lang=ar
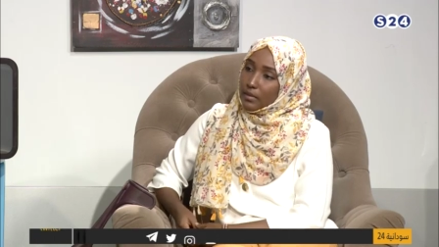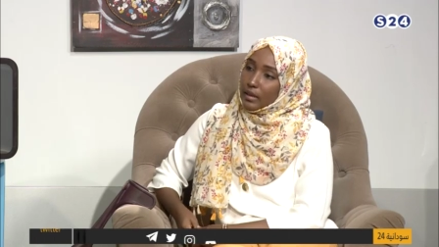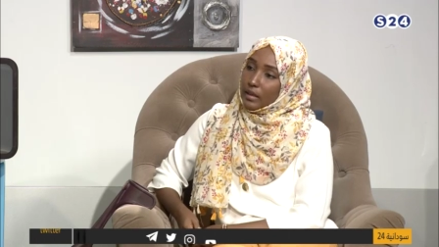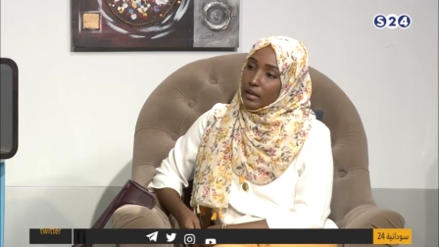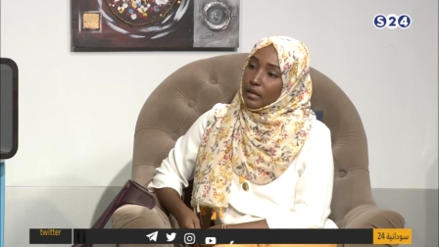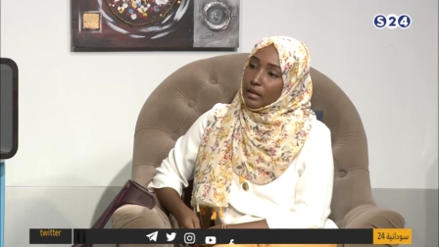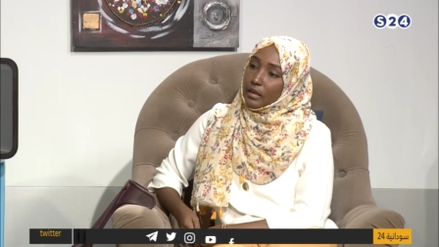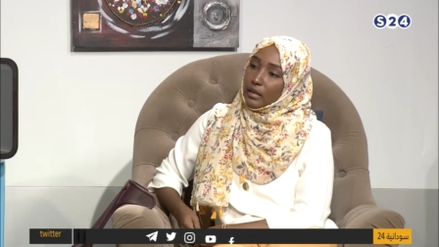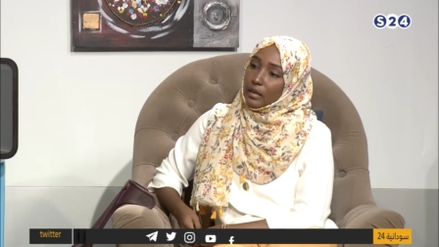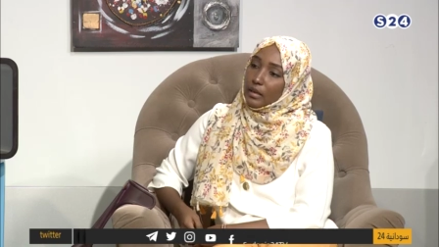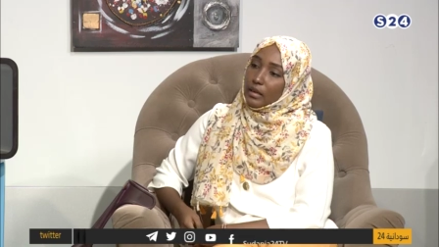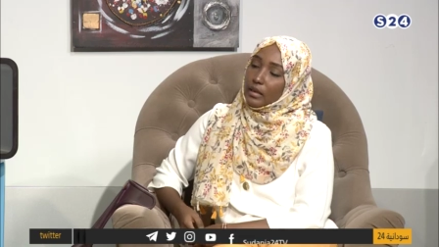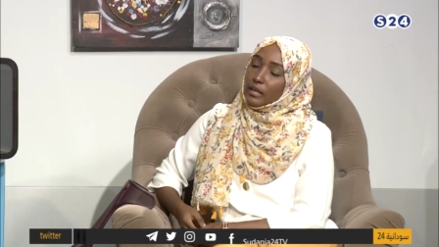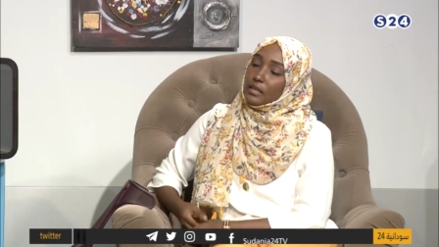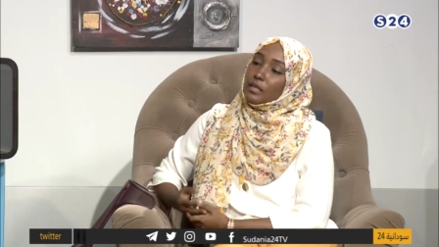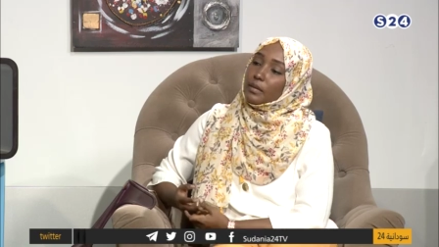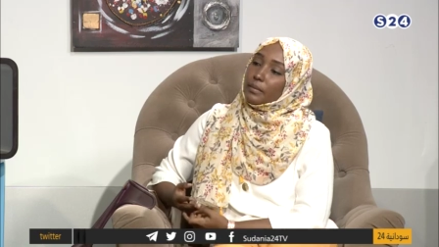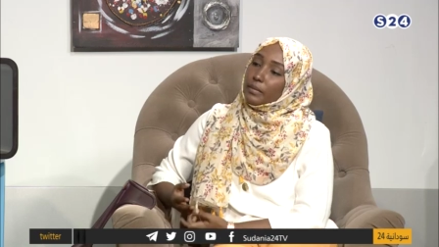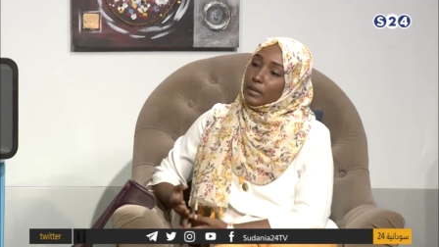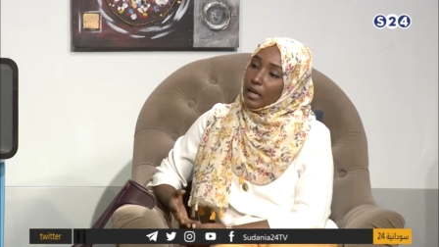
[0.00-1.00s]
اللي
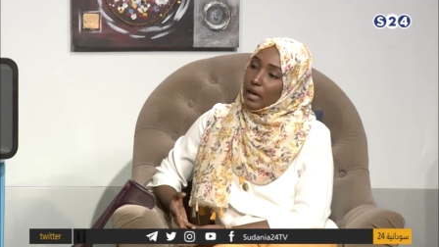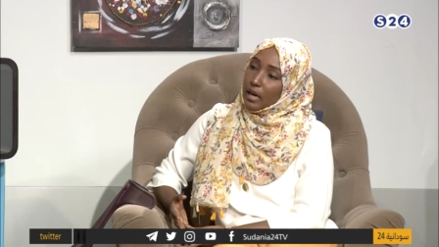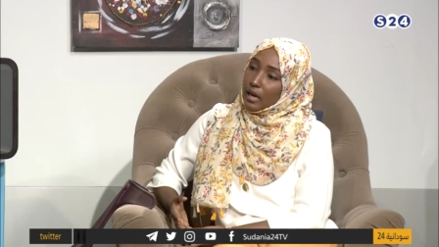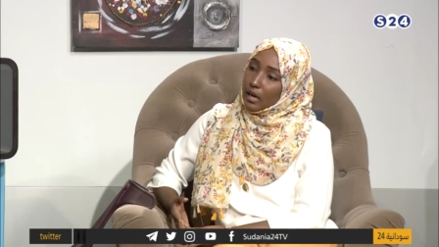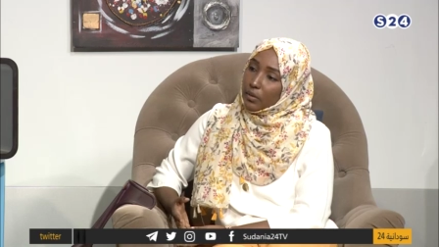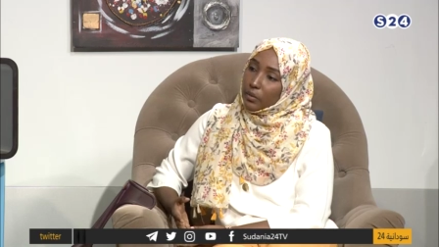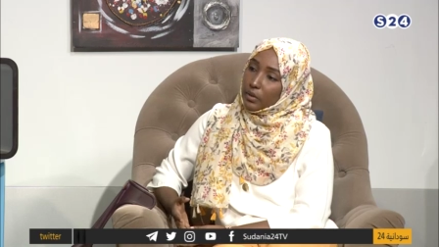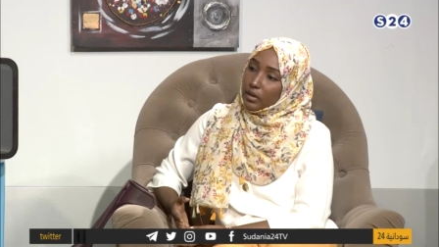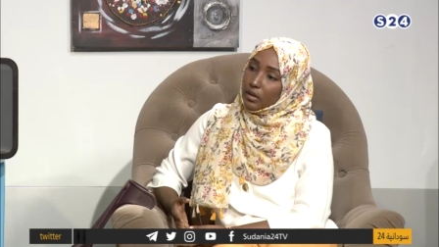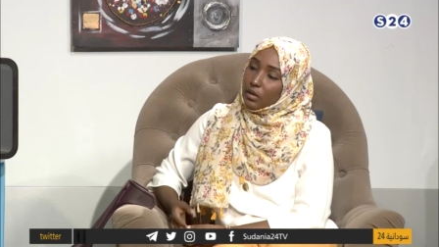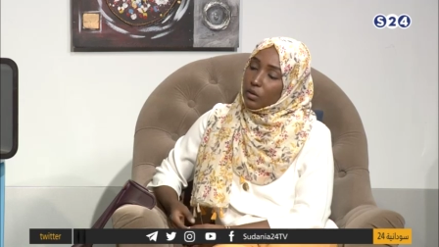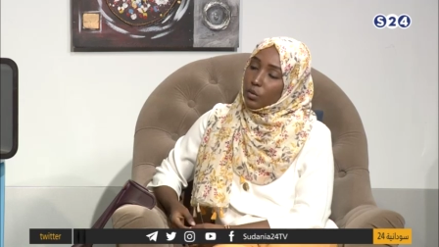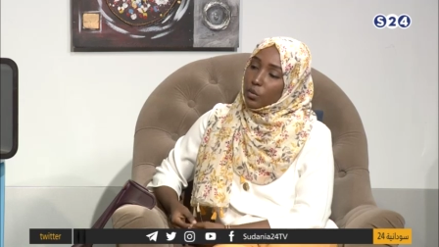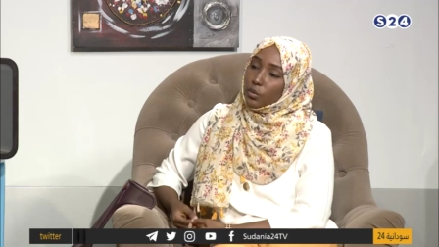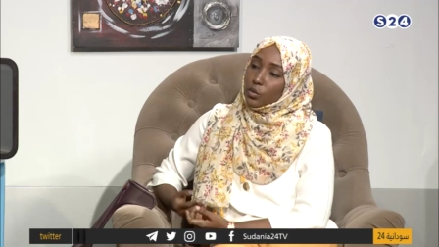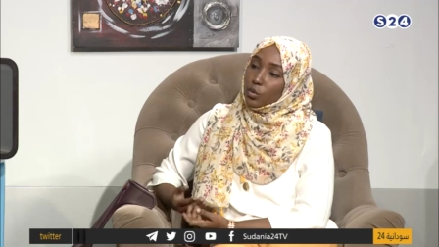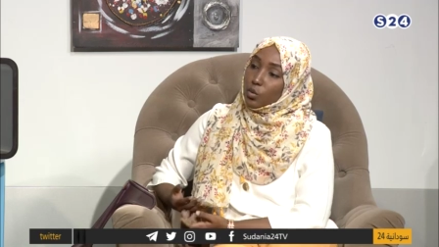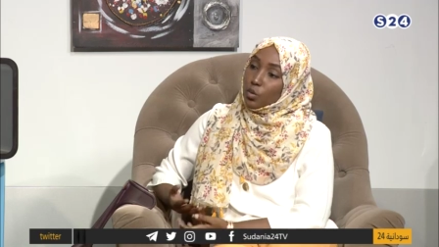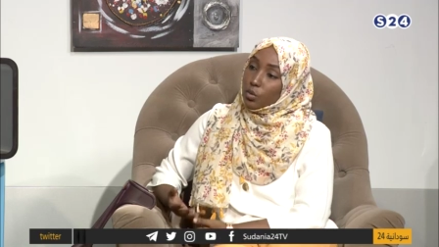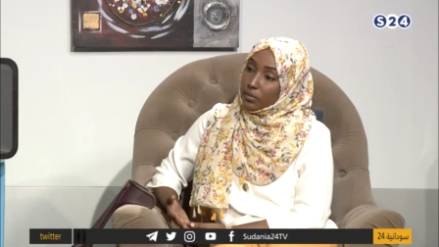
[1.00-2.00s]
لسه بتحاول
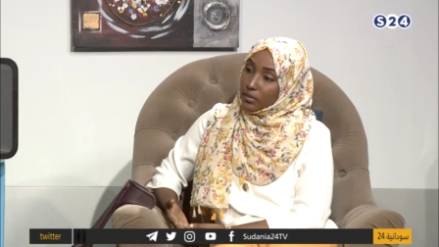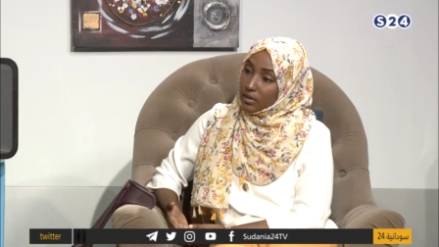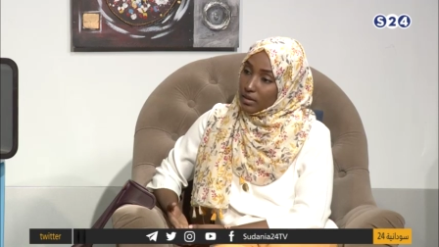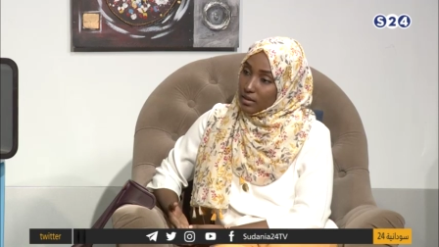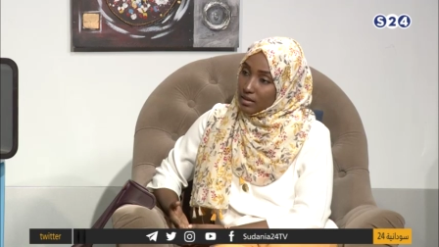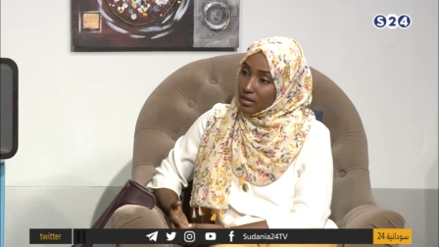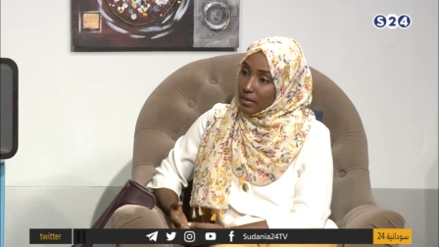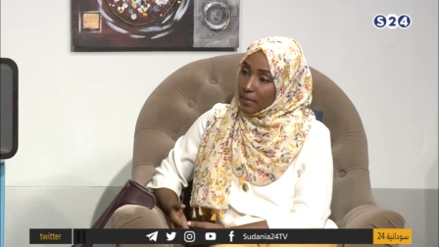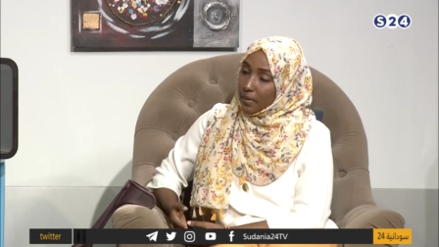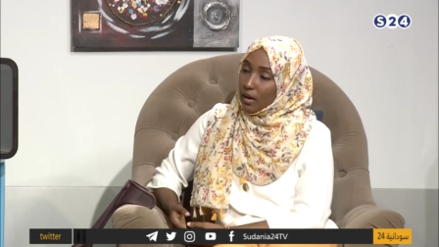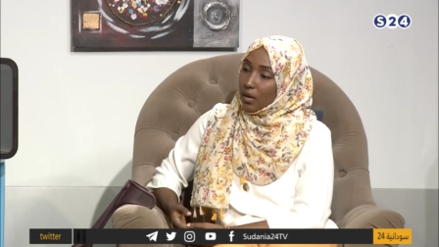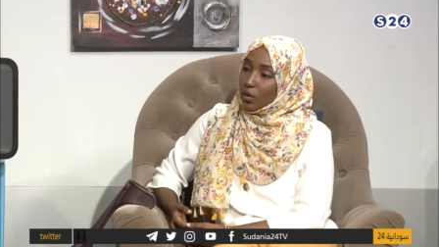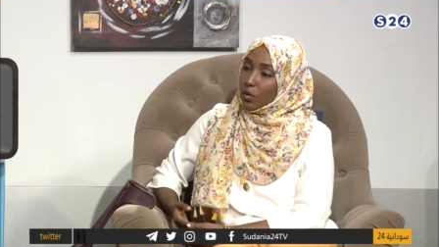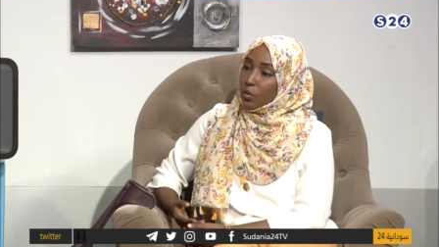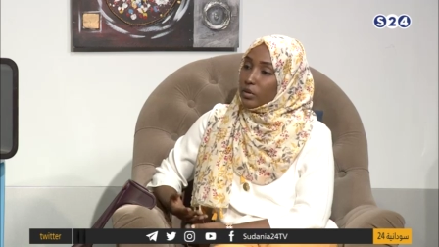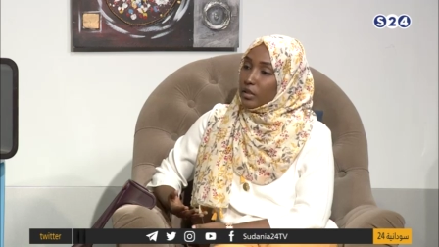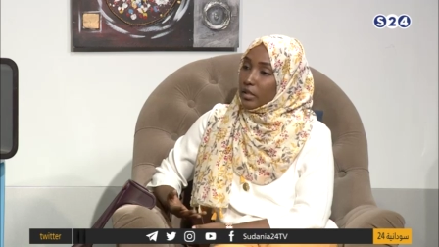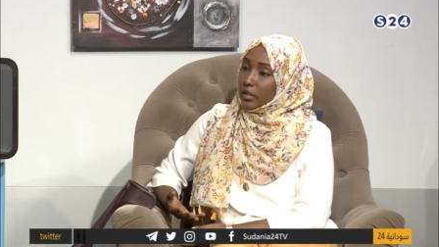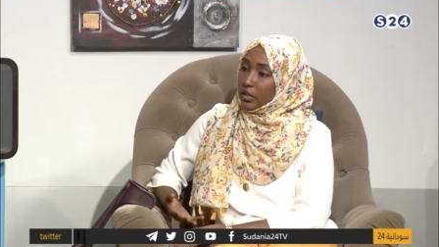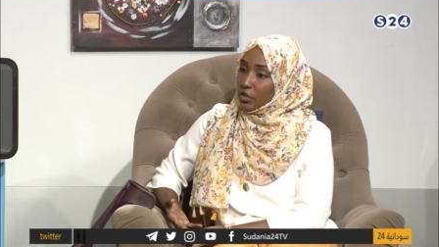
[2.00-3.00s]
بتقوم من الصباح
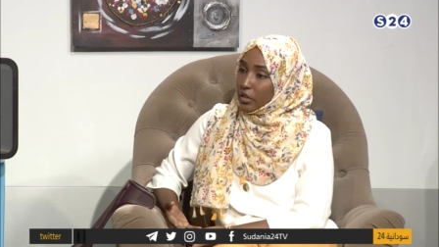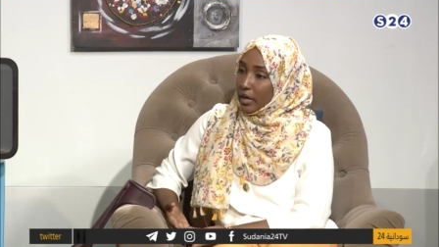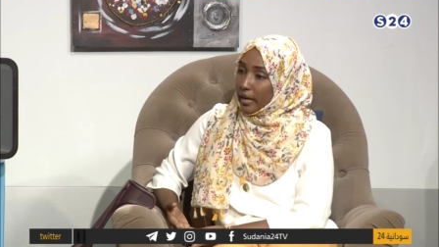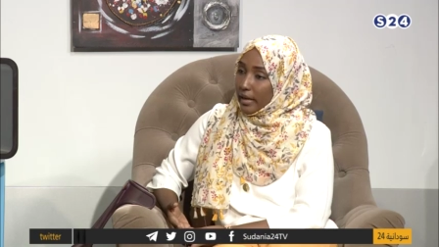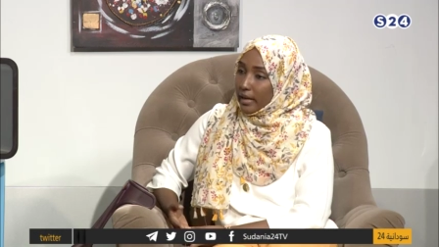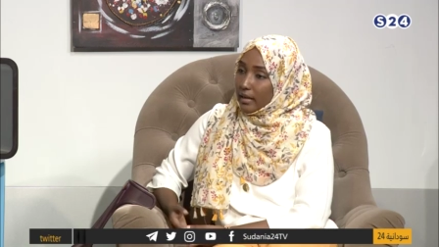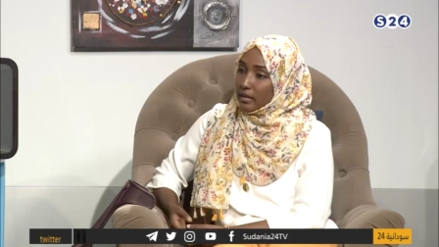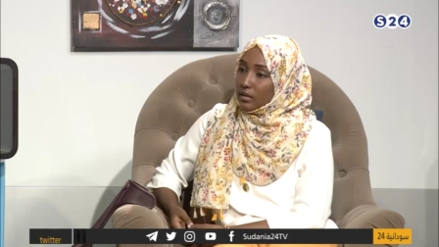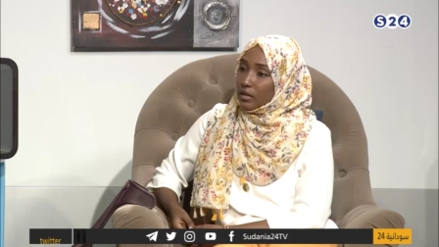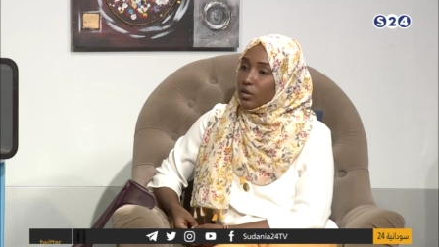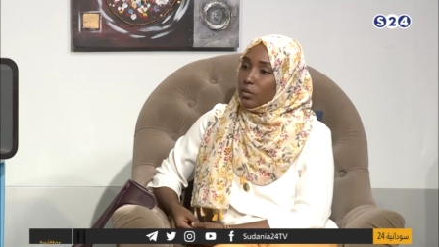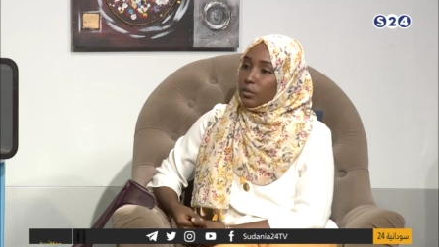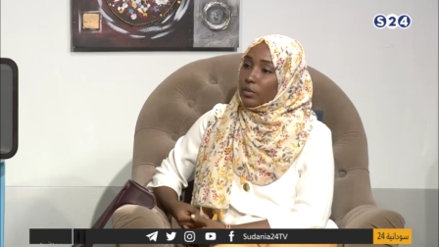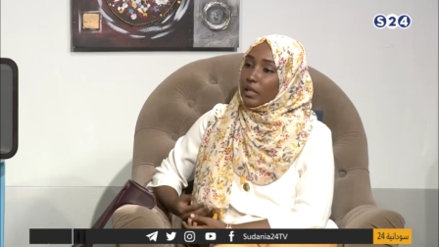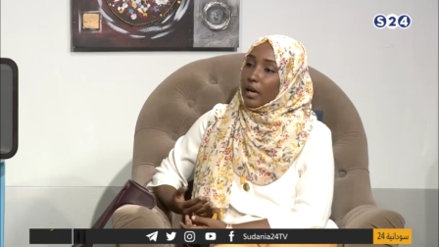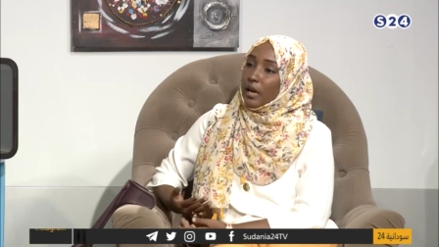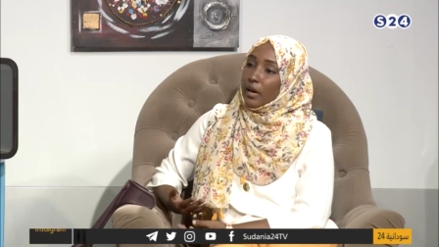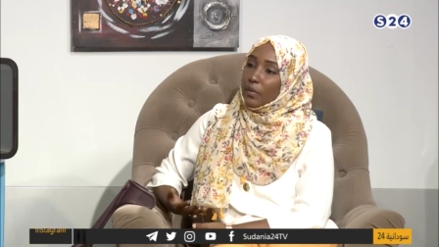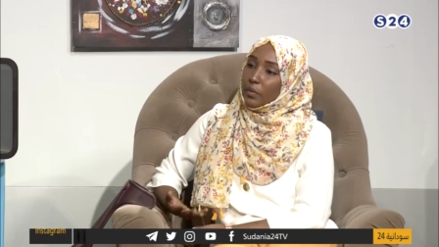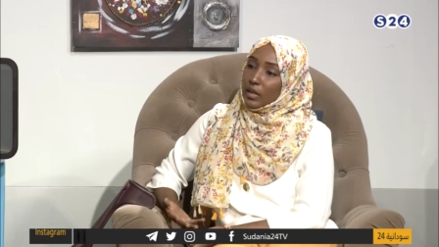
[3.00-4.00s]
وبتعيش حياتها
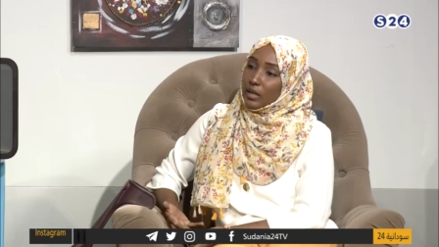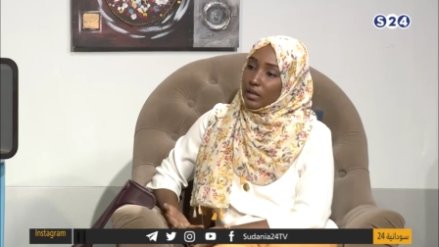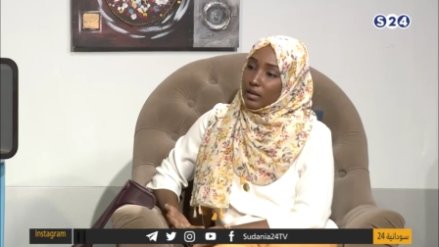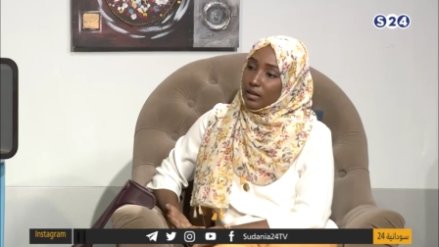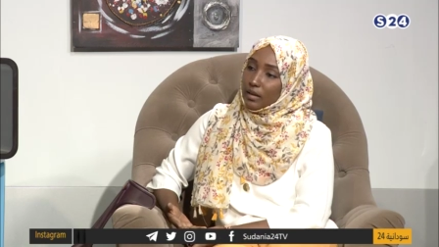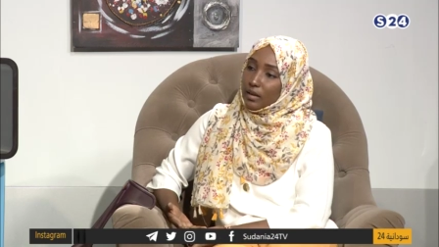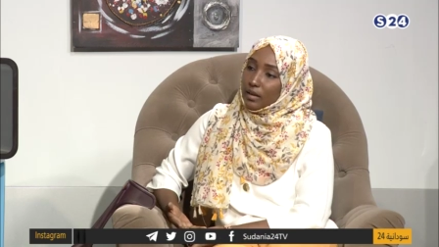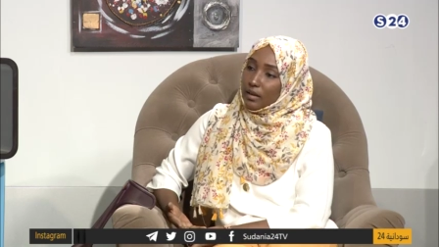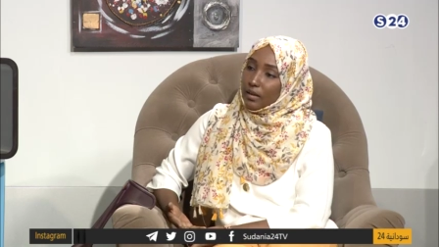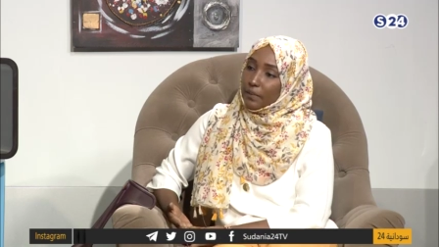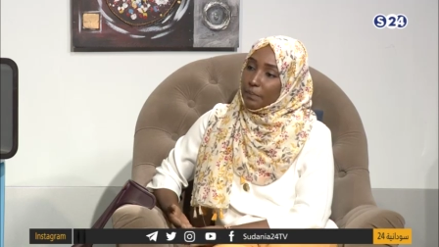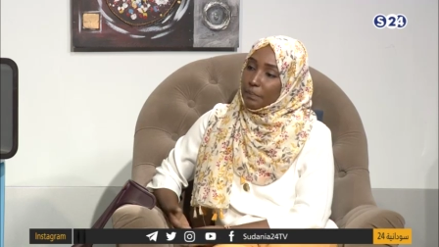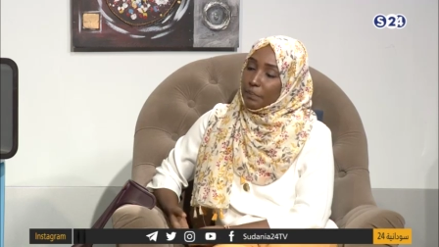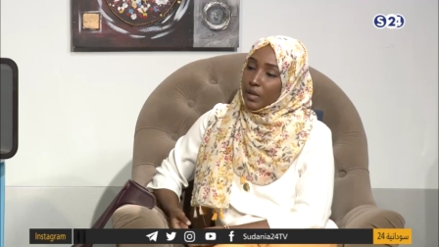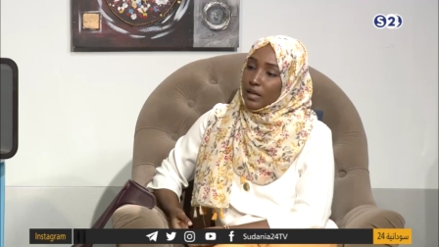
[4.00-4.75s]
وبتحاول ان